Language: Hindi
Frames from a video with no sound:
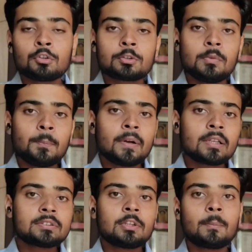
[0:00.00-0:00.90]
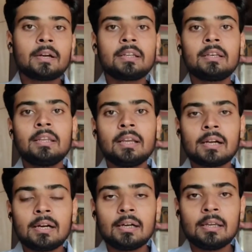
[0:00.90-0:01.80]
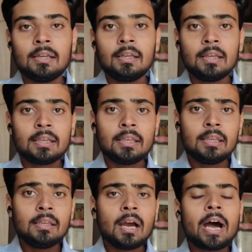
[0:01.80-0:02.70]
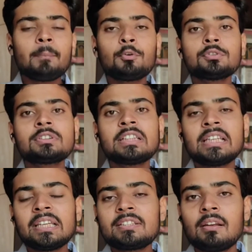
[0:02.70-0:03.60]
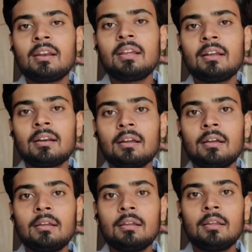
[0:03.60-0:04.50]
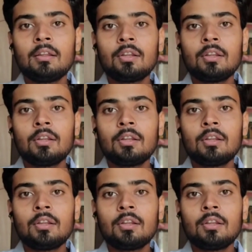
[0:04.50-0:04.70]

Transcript: उसमें पंकज त्रिपाठी ने यह कहा है कि आपको सिग्नेचर नहीं करना है